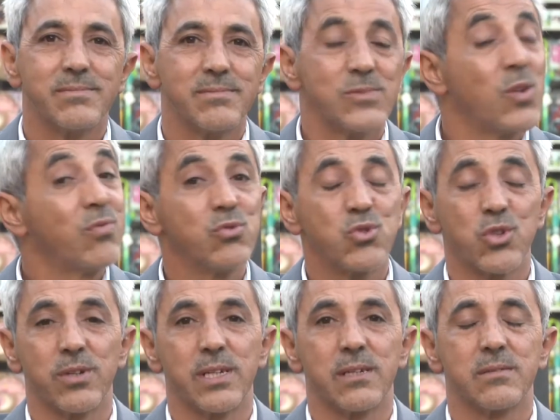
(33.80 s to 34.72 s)
no
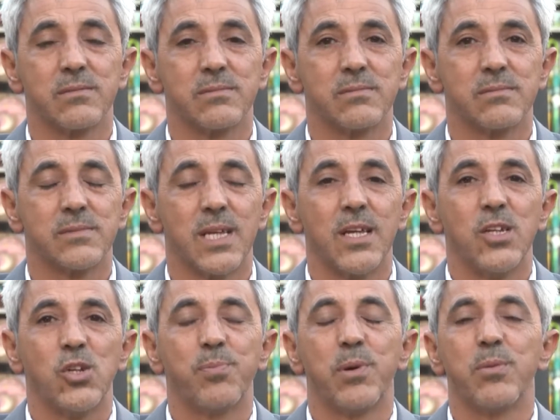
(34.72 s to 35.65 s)
funciona.
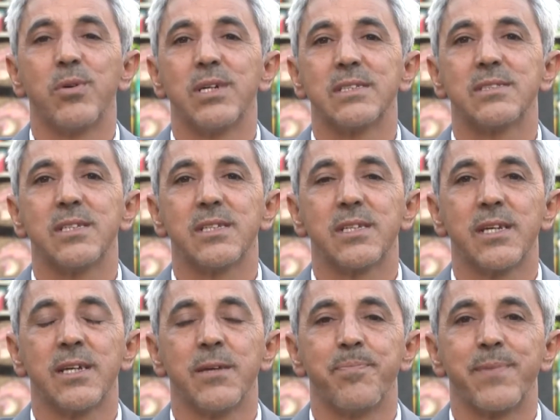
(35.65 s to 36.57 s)
No podemos decir
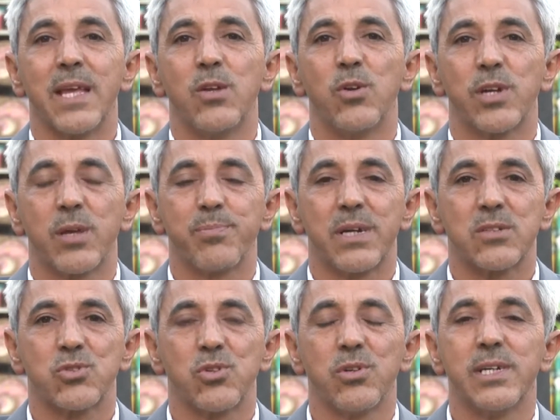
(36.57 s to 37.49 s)
que lo que
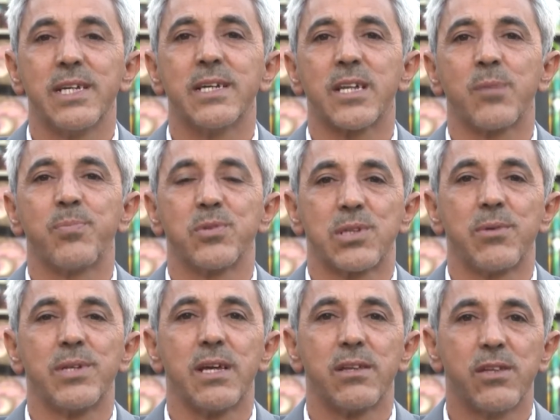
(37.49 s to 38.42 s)
pasó es
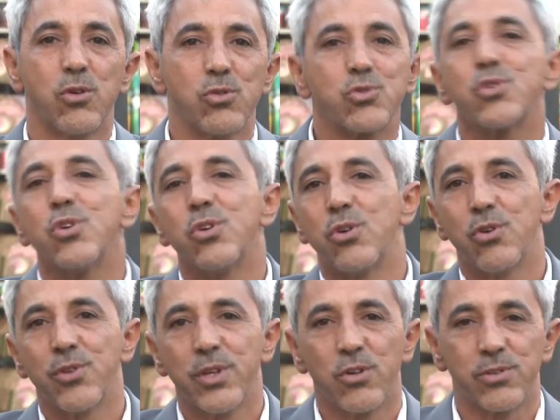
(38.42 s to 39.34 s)
responsabilidad de otro
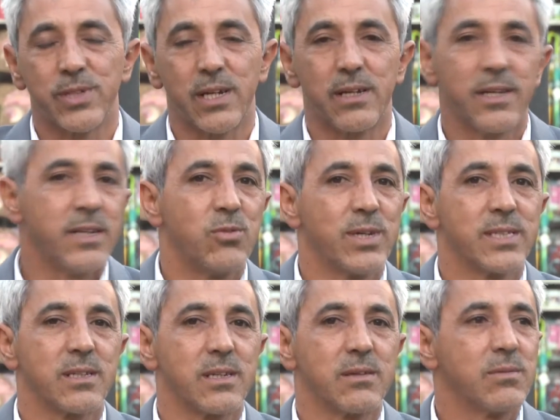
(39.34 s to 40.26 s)
o de otra, es
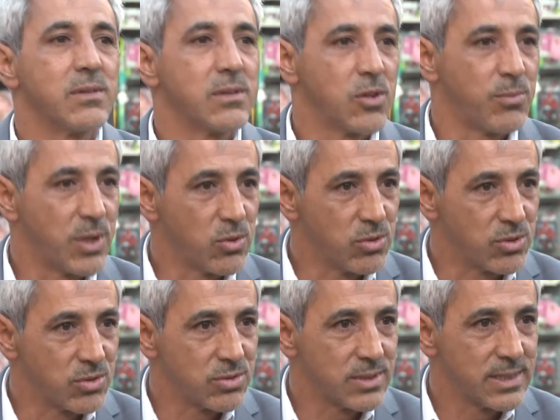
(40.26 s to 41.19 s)
nuestra, como
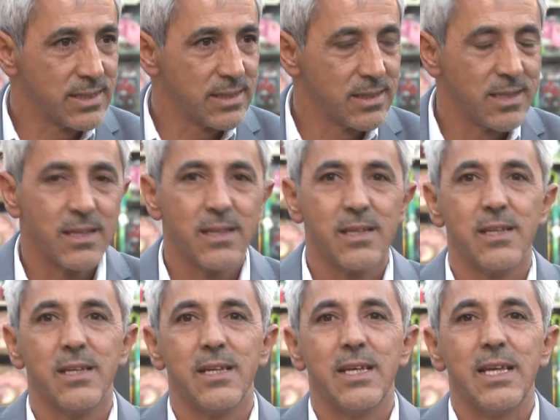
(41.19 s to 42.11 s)
adultos.
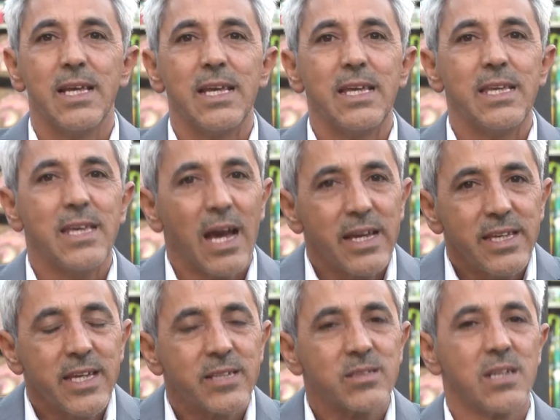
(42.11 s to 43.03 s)
Y
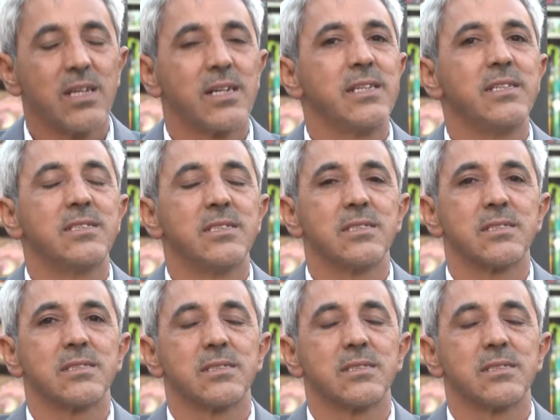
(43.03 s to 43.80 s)
ahí está la crisis